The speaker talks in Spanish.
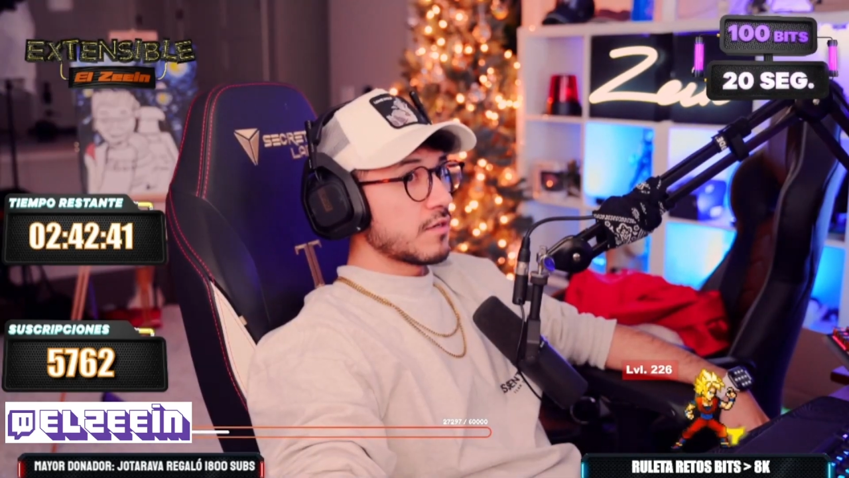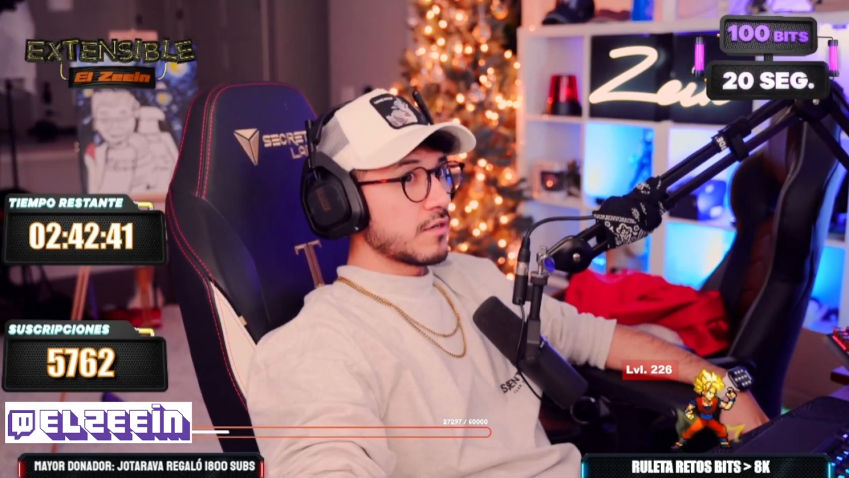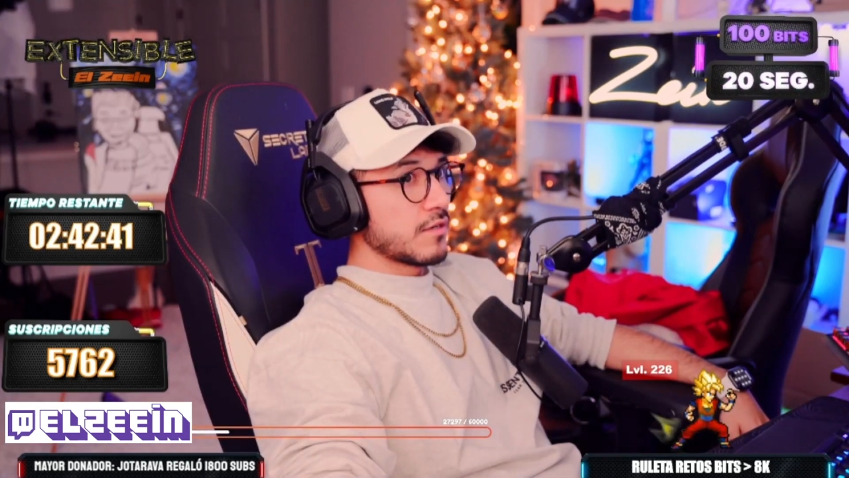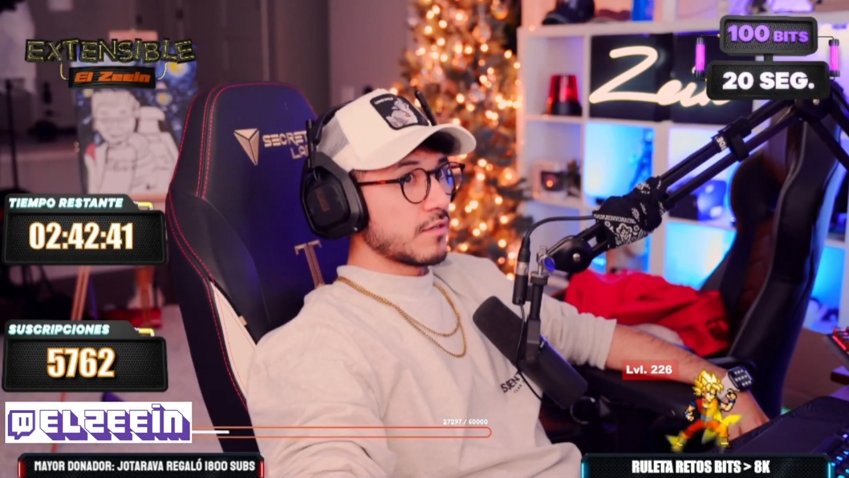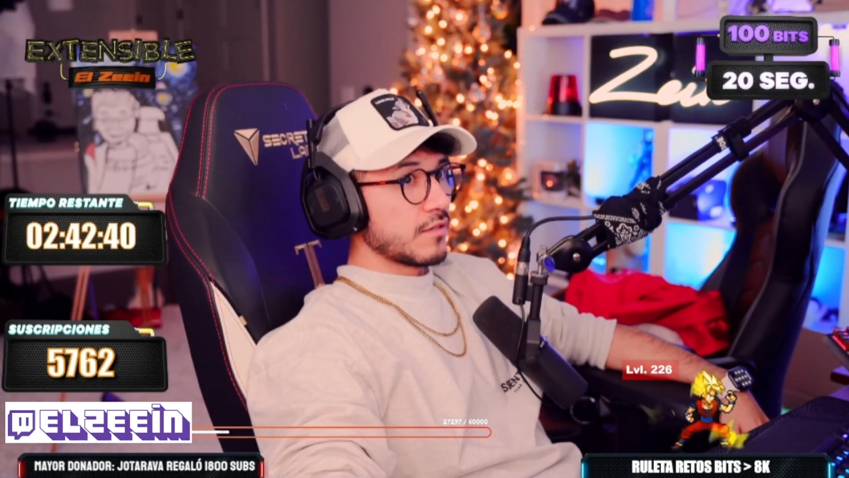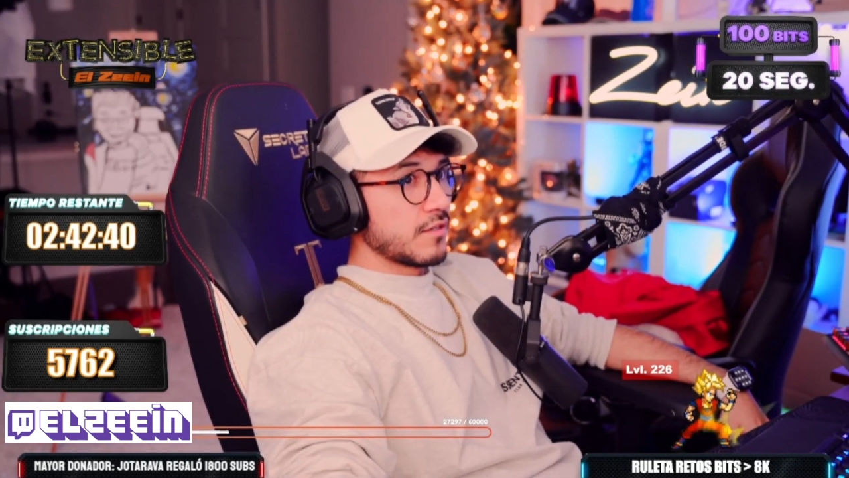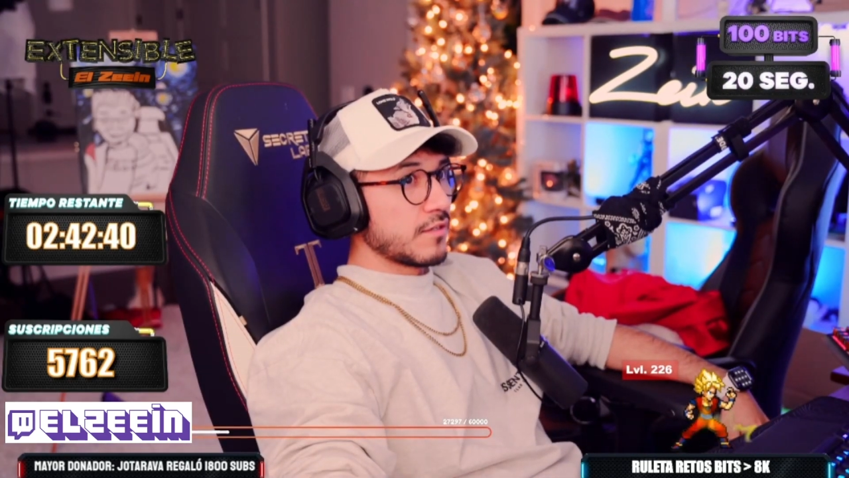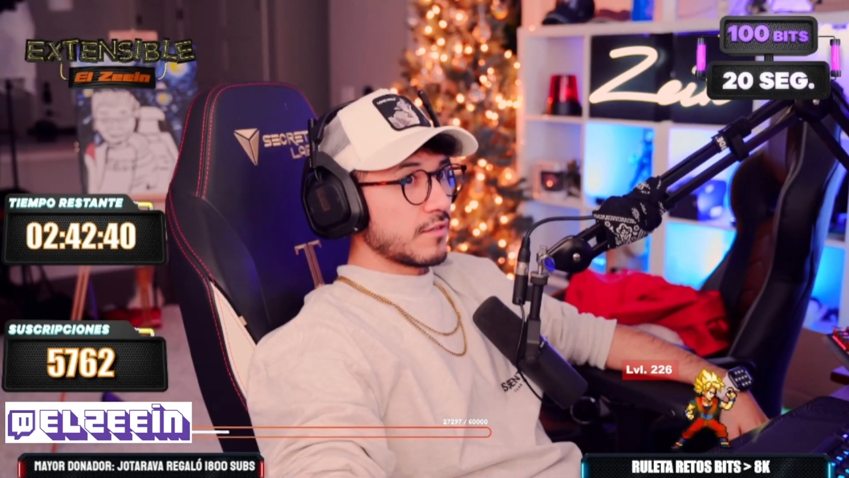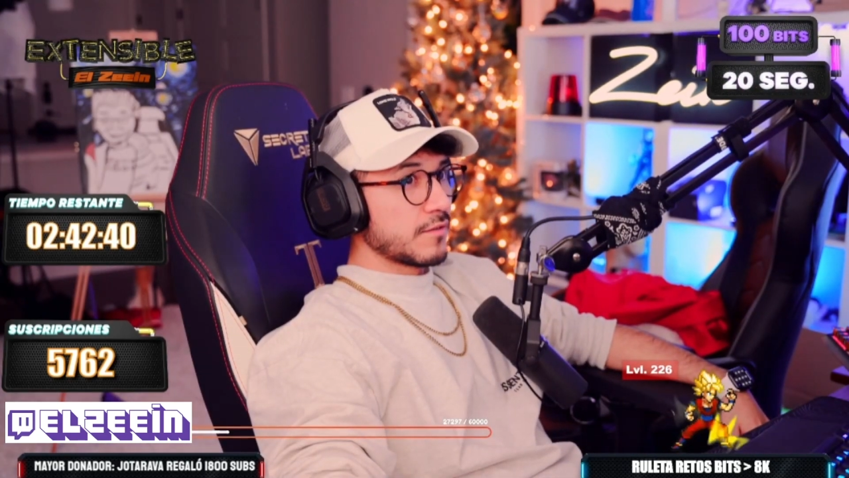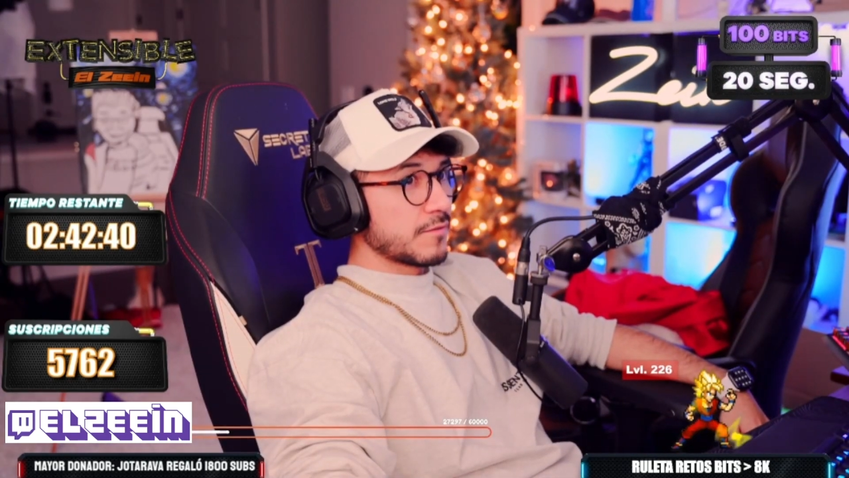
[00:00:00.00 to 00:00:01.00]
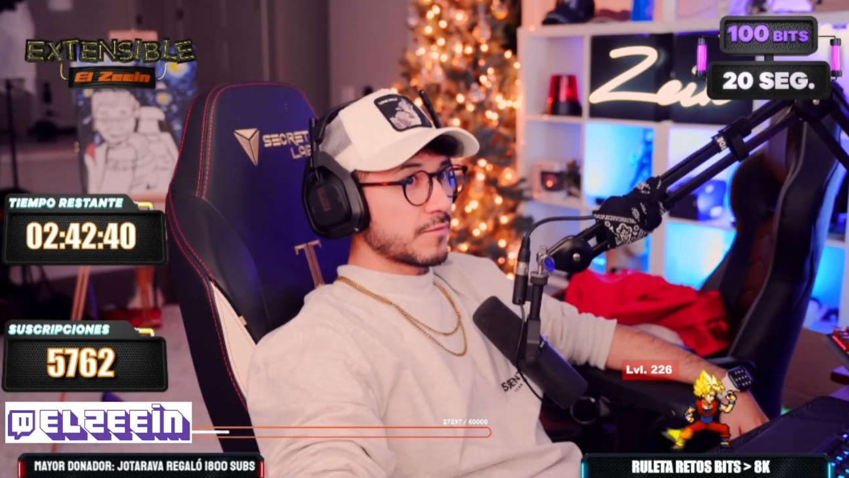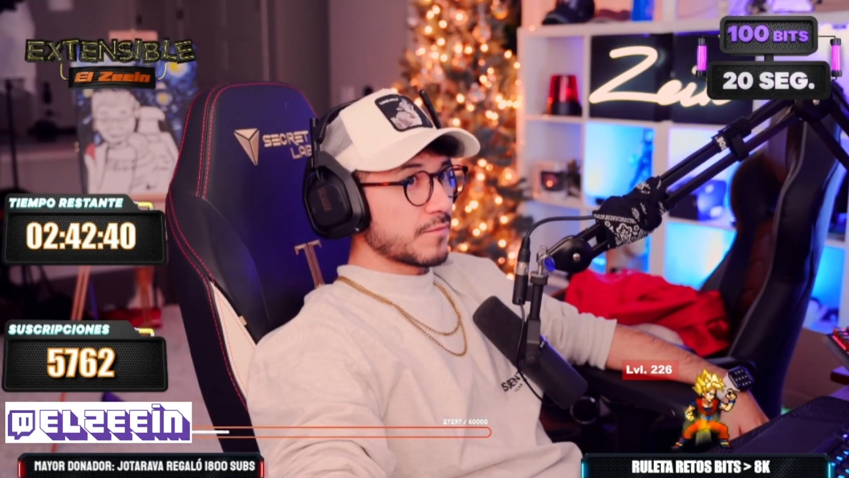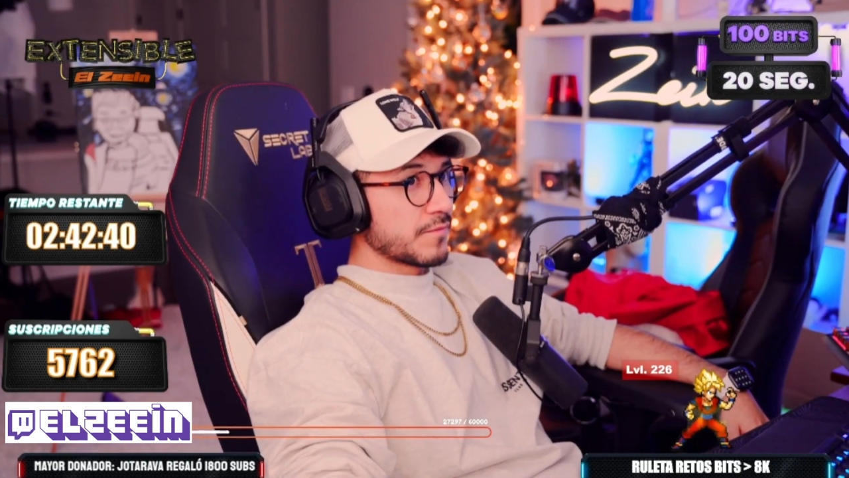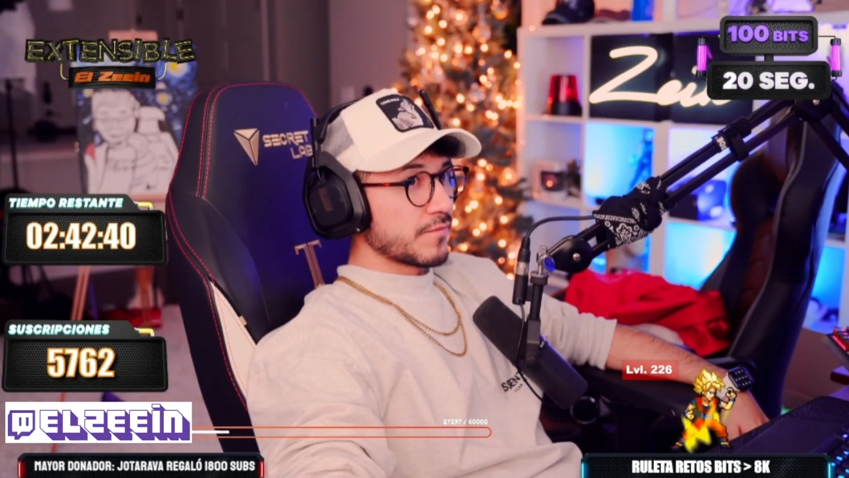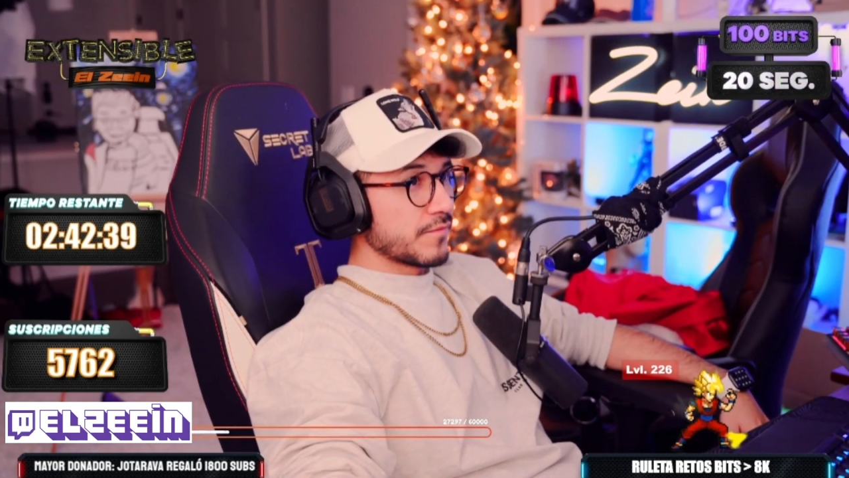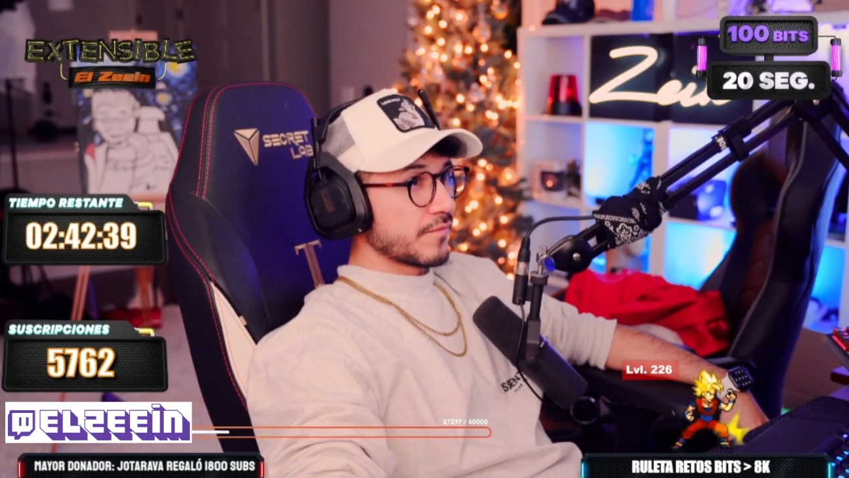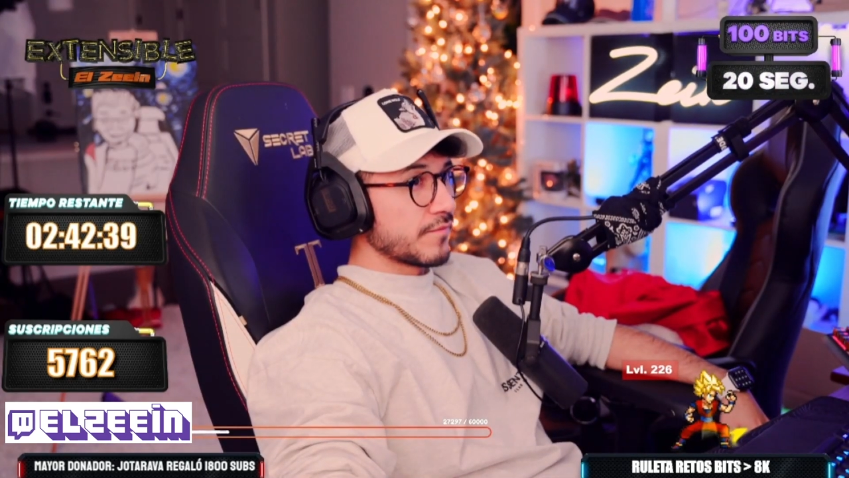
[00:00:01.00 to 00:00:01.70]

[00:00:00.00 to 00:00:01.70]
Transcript: ¿Me harías un sin?